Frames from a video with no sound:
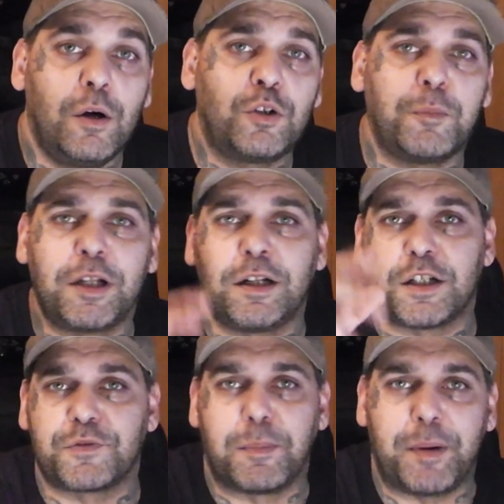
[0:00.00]
Und habe denen
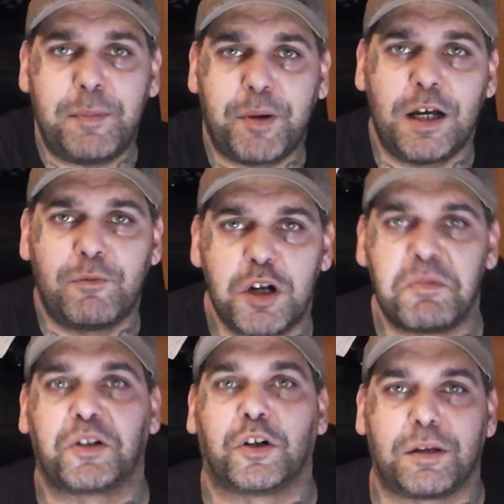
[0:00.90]
das vorbeibringen, wo ich
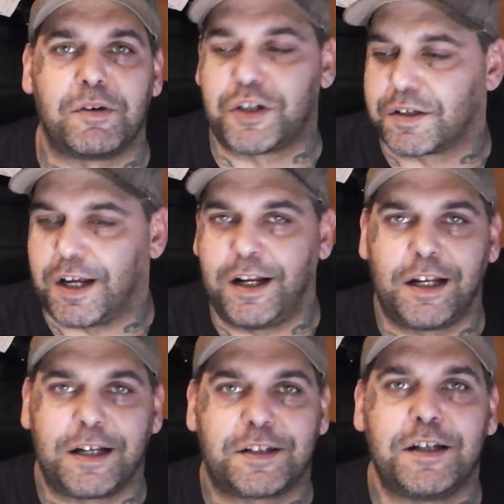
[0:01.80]
mir dachte, mal schießt deine
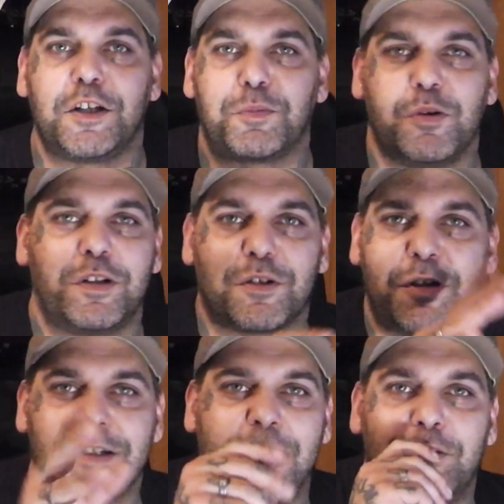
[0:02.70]
legst hier, die spielt das
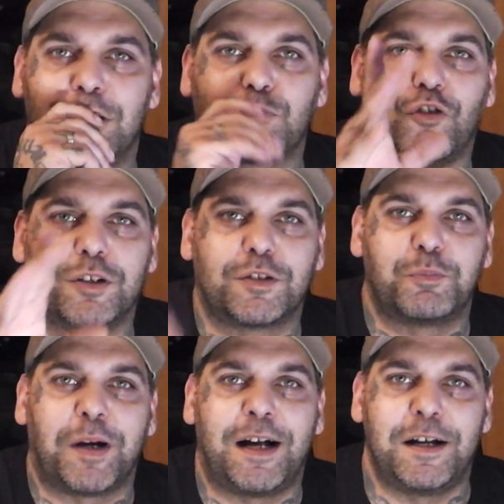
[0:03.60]
alles live und
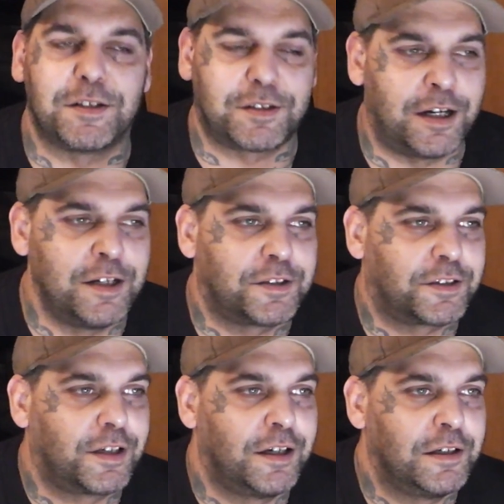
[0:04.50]
super, alles,
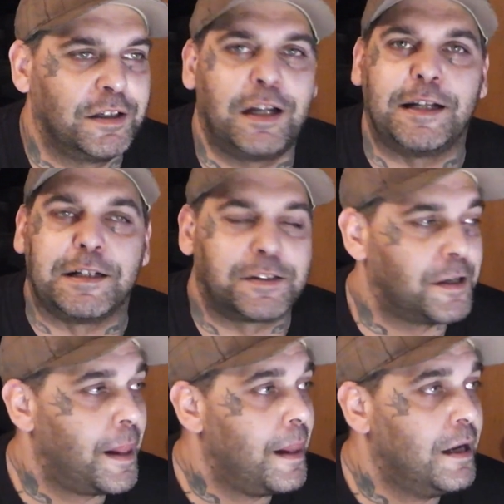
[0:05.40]
alles äh, erledigt.
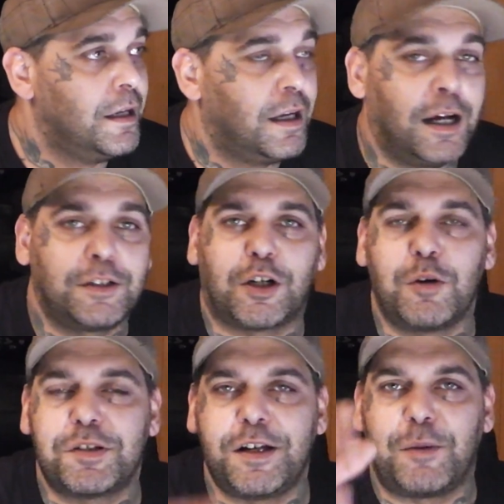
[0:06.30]
Äh, da
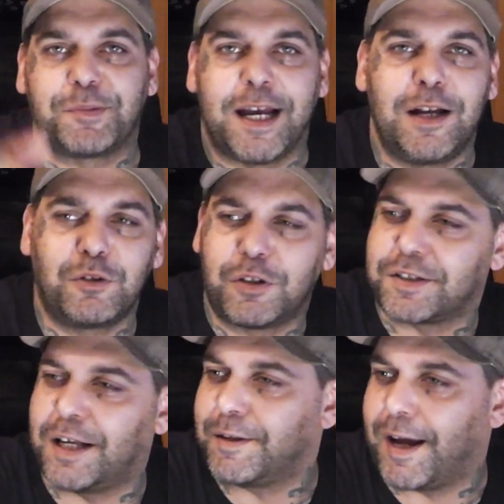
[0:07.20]
kommst du in eine Abteilung, da
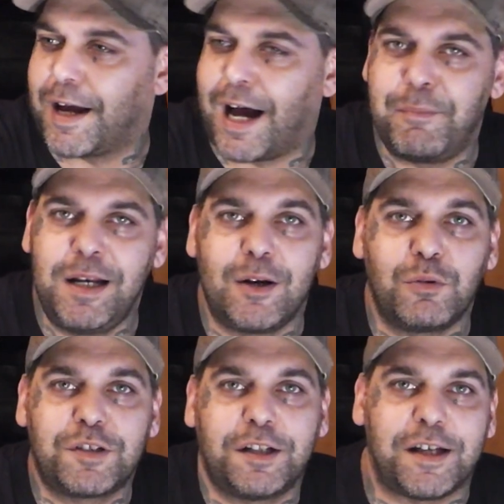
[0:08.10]
sind eine
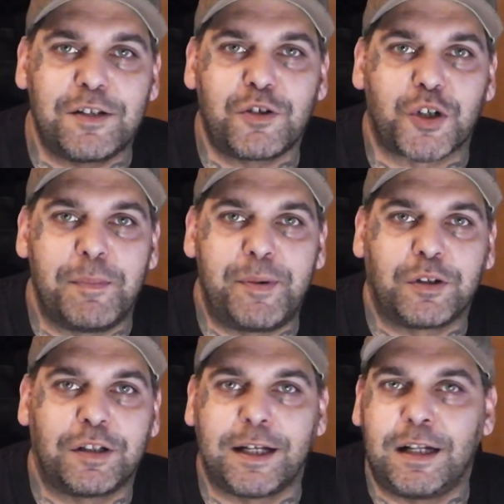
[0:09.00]
Million CDs und
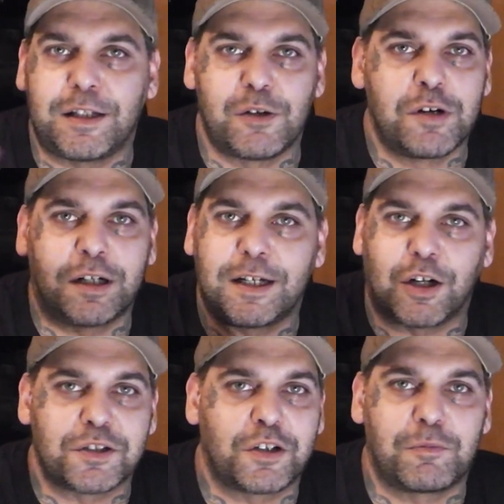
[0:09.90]
Schallplatten drinnen, die huchen den
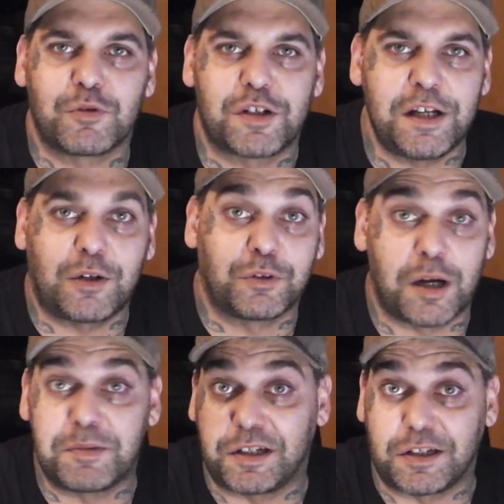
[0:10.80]
ganzen Tag Musik und
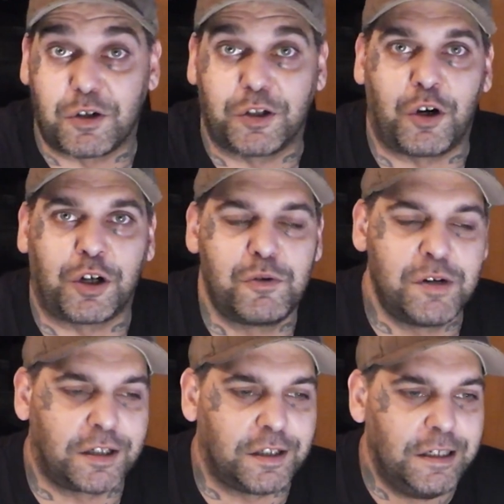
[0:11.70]
die haben sich das halt
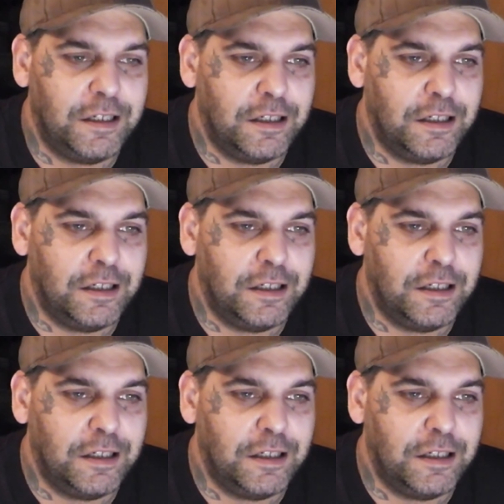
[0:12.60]
angehört.